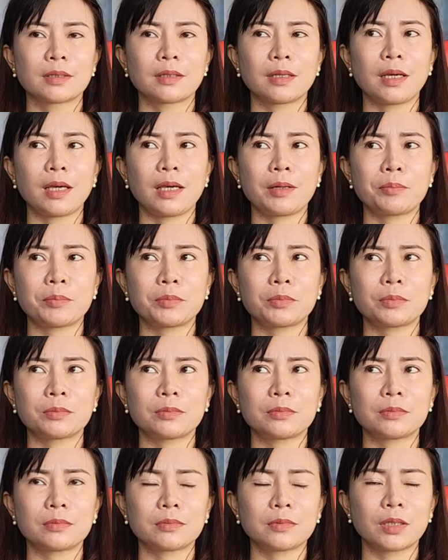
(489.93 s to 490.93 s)
em
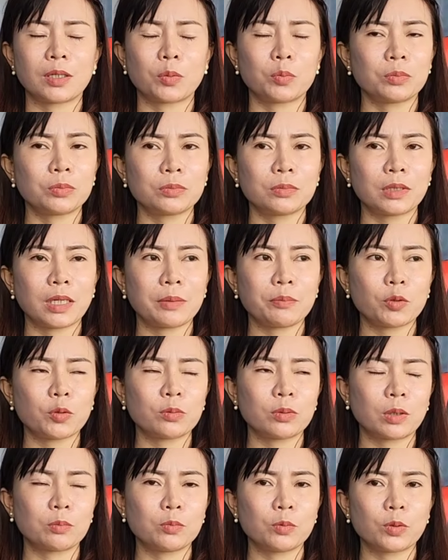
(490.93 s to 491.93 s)
không em
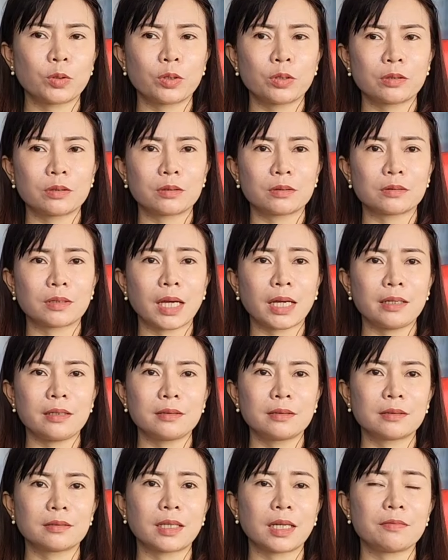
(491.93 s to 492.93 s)
cũng không có
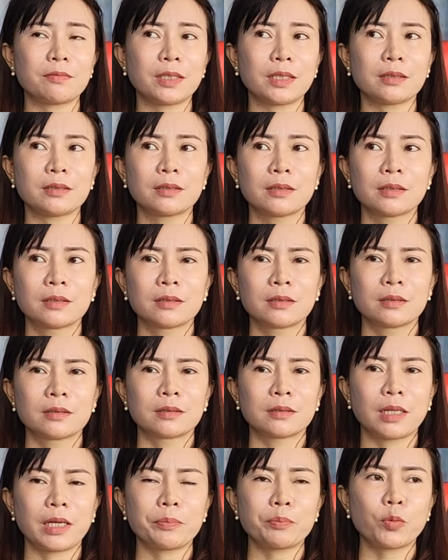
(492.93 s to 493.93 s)
thấy nữa tại vì
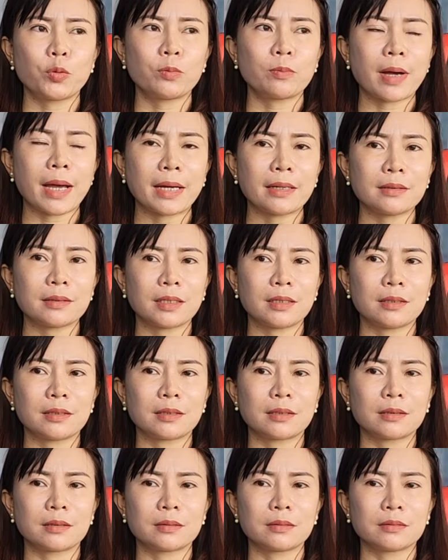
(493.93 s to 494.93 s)
em buôn bán thì
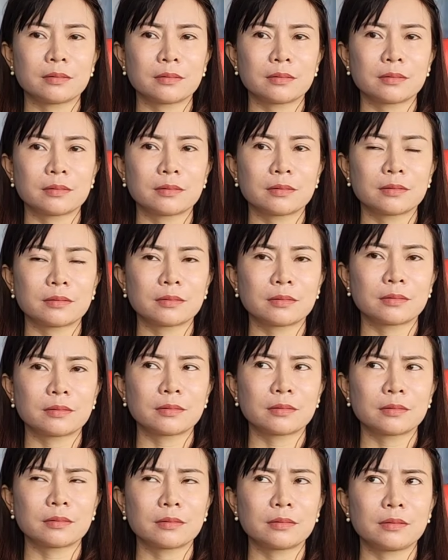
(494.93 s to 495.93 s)
ờ,
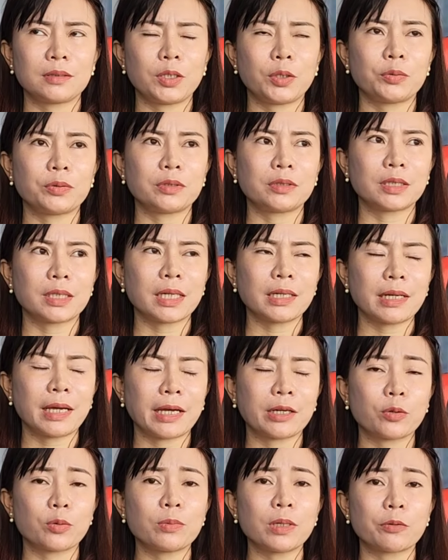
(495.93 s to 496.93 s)
nhiều người khách
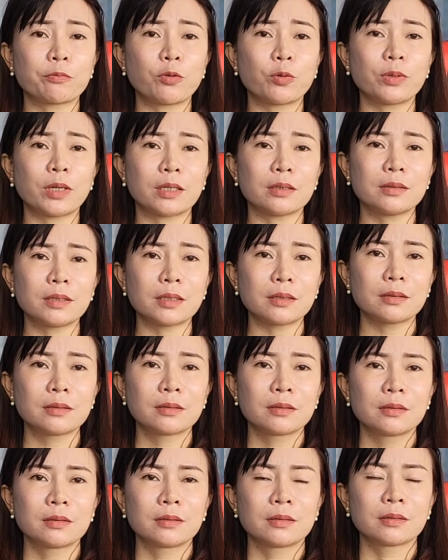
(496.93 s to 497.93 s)
hàng cũng là phụ nữ á
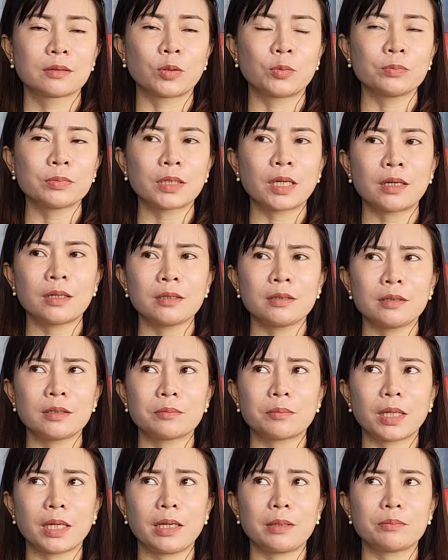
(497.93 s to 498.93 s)
ừ. cũng tới
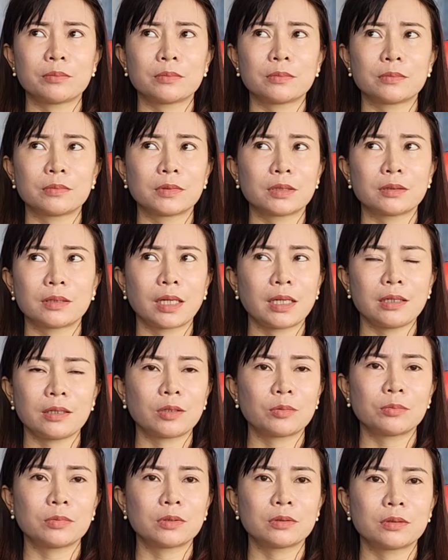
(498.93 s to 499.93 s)
nhưng mà em thấy
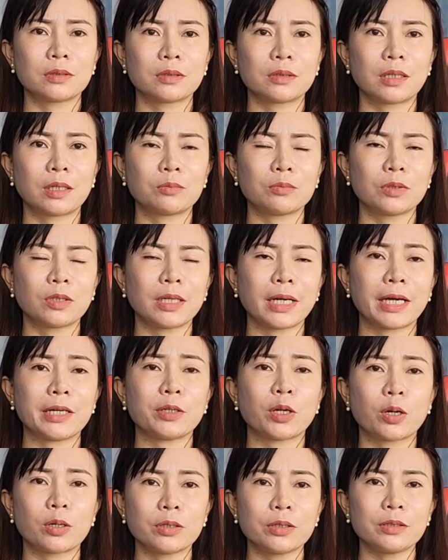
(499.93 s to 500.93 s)
không không có ai
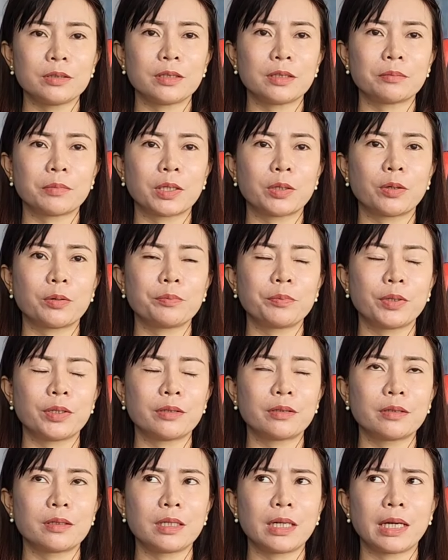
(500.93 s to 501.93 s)
nói nhưng mà hôm
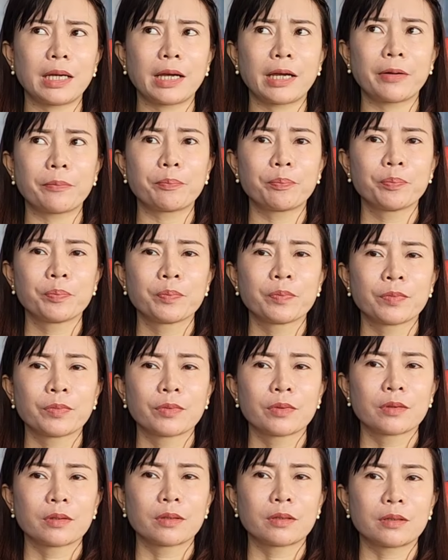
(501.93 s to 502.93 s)
bữa là
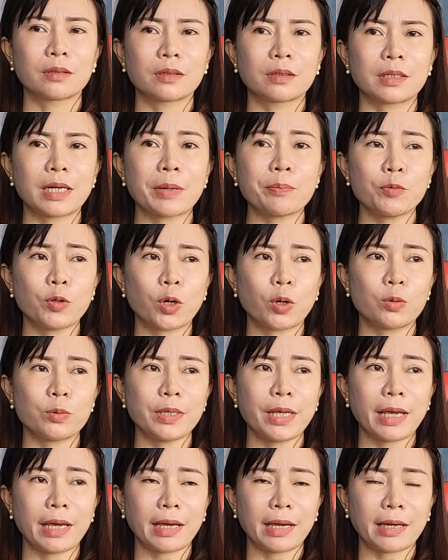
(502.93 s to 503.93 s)
ờ, đám dỗ
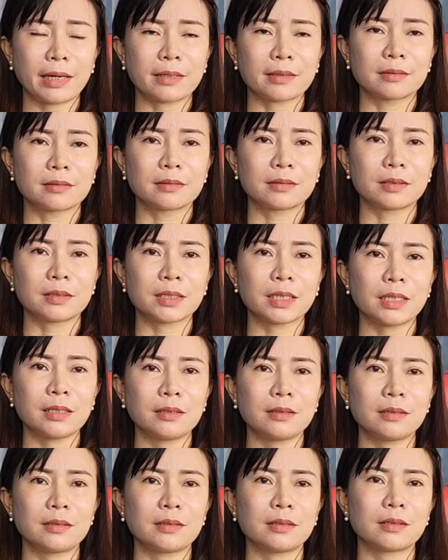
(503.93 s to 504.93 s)
nhà rồi
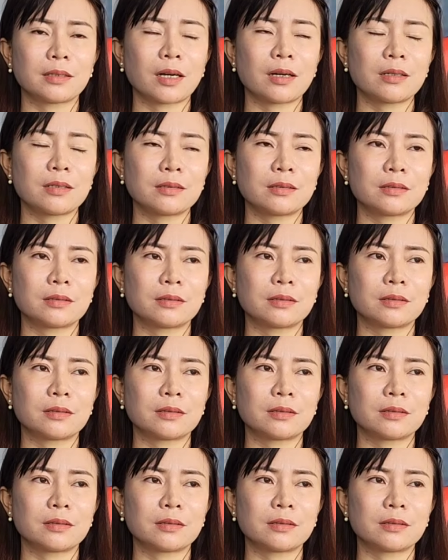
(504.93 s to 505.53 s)
cái ờ, có